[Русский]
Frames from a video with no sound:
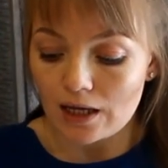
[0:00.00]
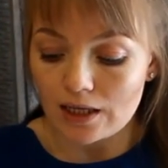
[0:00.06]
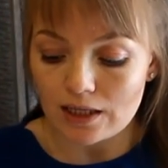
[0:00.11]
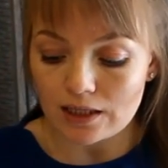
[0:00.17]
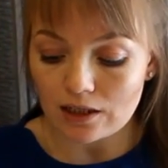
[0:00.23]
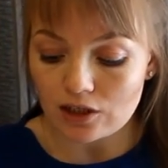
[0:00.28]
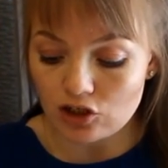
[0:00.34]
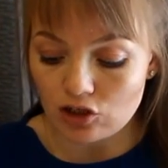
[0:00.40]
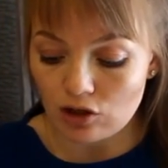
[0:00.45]

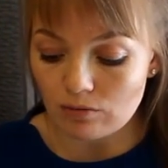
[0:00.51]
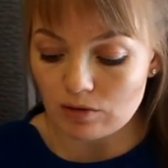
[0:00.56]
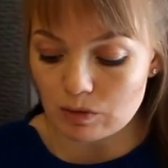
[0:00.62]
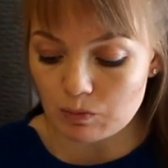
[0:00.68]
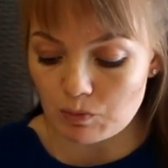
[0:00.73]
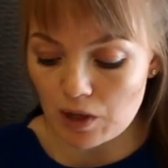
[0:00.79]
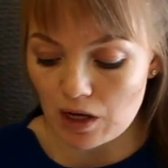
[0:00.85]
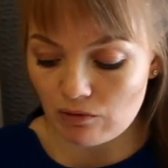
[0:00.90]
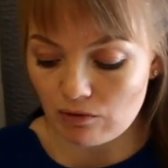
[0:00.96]
И начнем с
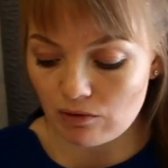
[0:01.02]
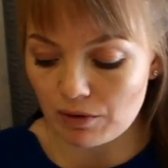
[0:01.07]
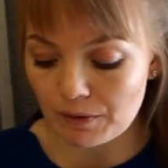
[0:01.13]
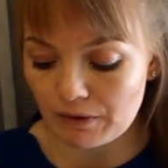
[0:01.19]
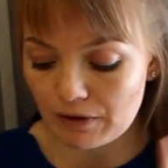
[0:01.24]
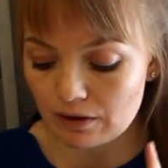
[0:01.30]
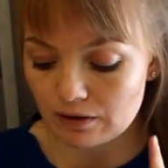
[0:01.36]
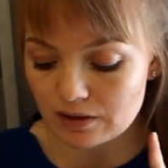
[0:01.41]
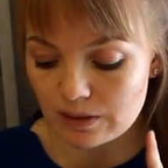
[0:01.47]

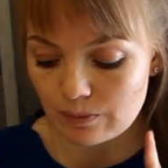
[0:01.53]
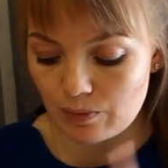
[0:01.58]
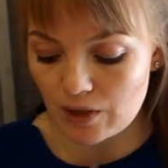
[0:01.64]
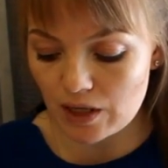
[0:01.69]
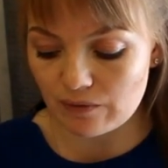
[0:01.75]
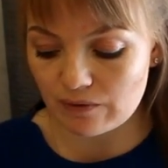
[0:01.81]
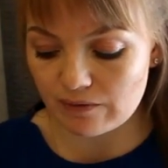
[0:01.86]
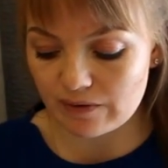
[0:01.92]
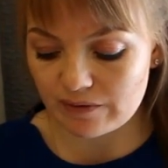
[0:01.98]
первого, с
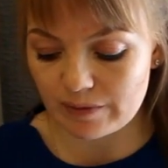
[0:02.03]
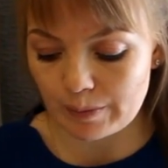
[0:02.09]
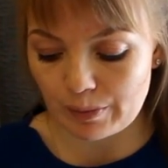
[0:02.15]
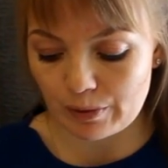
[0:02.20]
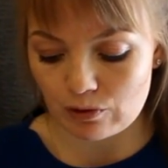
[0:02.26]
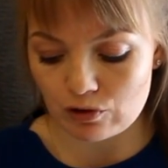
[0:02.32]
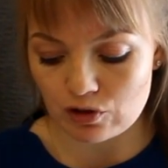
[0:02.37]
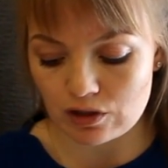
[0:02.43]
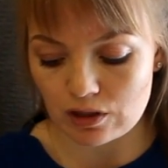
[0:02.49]
первого
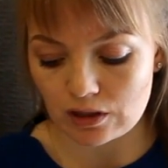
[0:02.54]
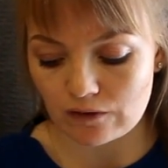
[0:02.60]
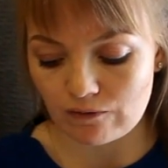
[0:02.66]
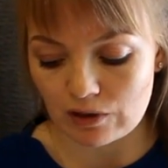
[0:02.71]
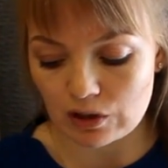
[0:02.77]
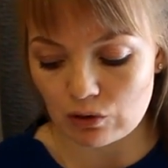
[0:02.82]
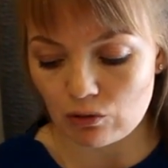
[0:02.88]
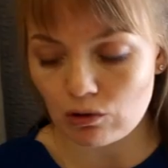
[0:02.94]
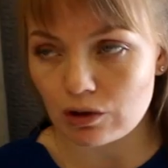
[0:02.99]
вопроса.
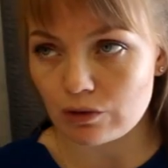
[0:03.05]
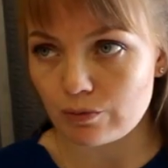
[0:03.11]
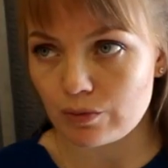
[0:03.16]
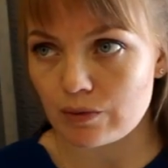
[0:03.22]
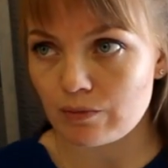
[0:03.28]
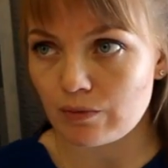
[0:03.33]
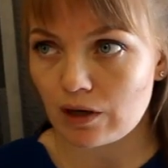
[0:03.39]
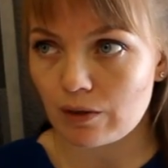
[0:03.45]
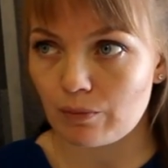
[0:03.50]
Твое
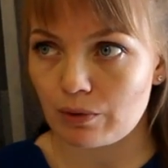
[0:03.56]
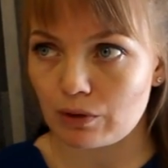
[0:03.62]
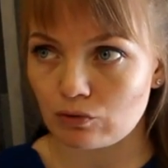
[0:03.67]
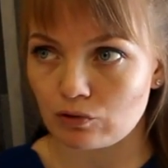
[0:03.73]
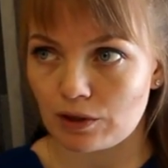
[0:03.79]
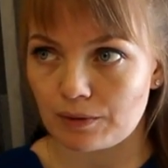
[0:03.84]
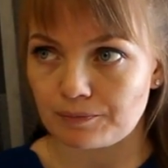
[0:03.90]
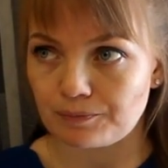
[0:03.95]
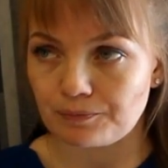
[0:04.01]
любимое
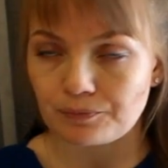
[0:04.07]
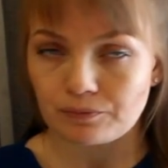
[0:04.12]
блюдо?